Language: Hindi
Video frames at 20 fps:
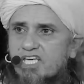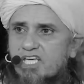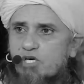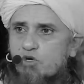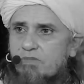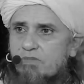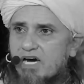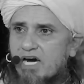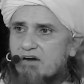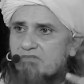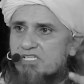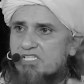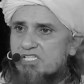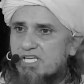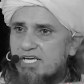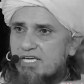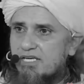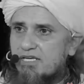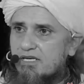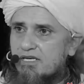क्यों बगावत
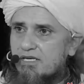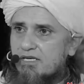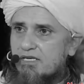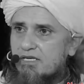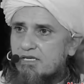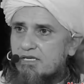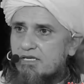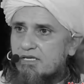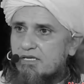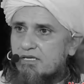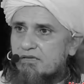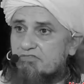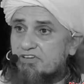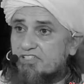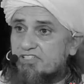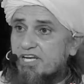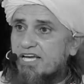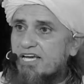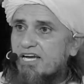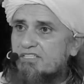से
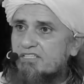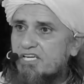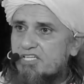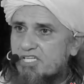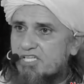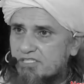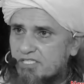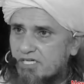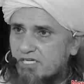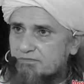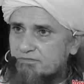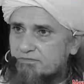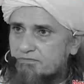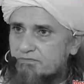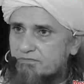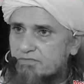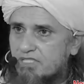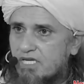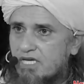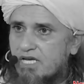फितने का अंदेशा था
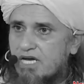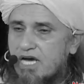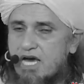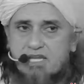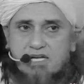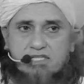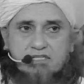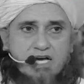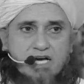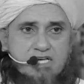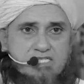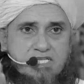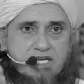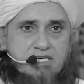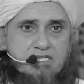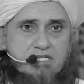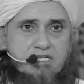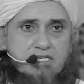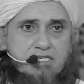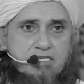हज़रत
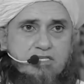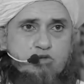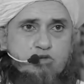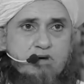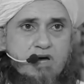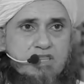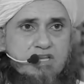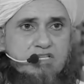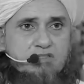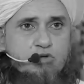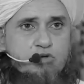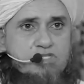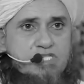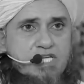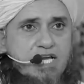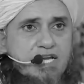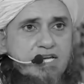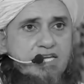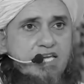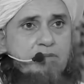हसन जो हज़रत
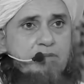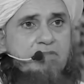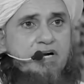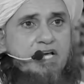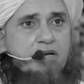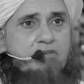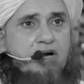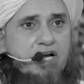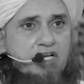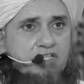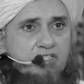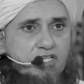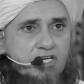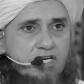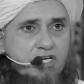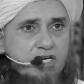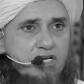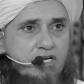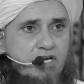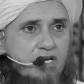हुसैन के बड़े भाई थे